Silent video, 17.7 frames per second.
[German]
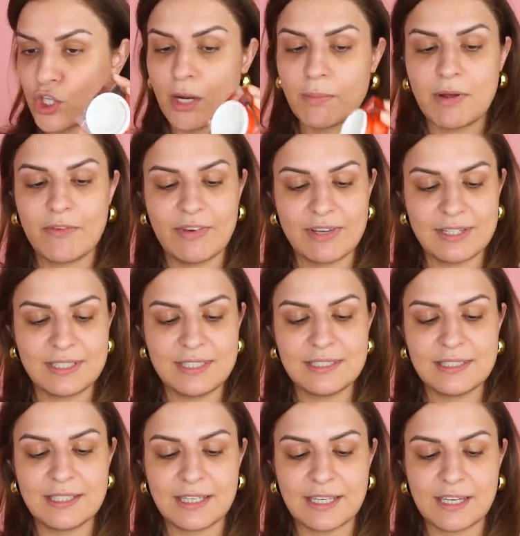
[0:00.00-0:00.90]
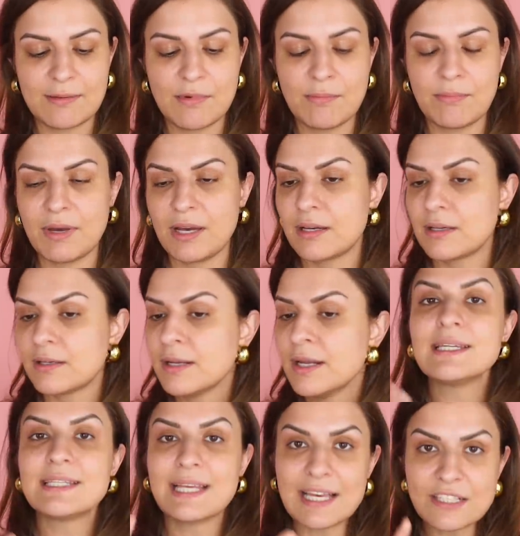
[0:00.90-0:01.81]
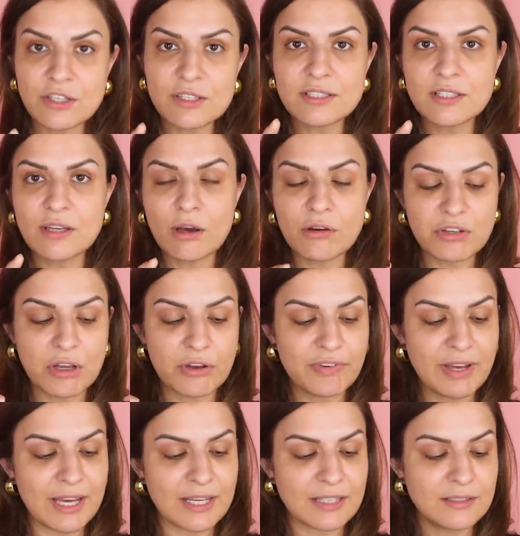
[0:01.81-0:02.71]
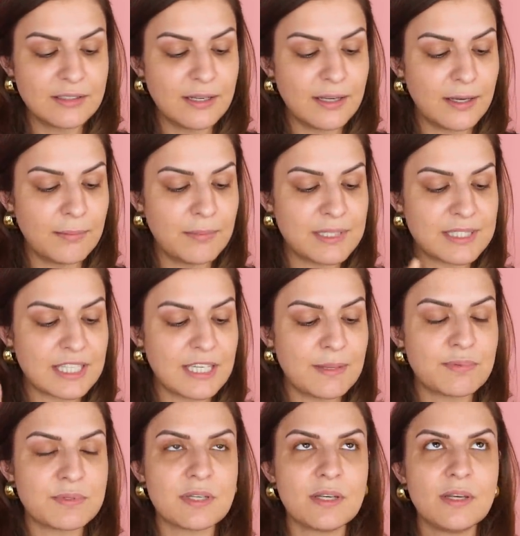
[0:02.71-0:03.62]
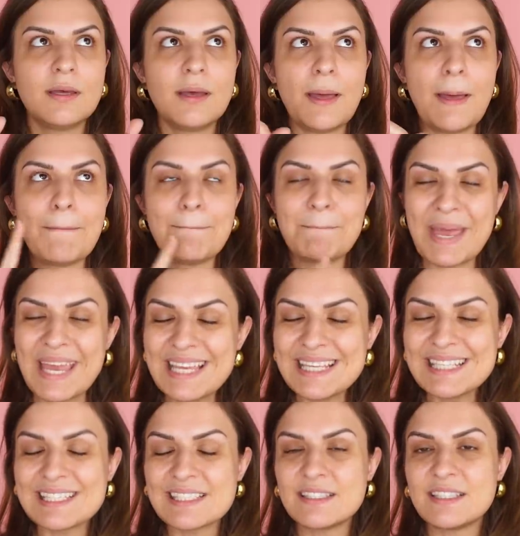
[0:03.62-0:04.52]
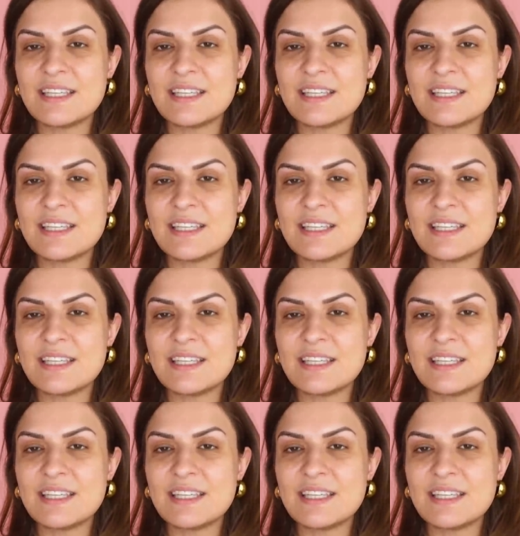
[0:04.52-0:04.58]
schaut mal, was diese Creme macht. Da solltet ihr auch drauf achten, ähm, es gibt äh, Base,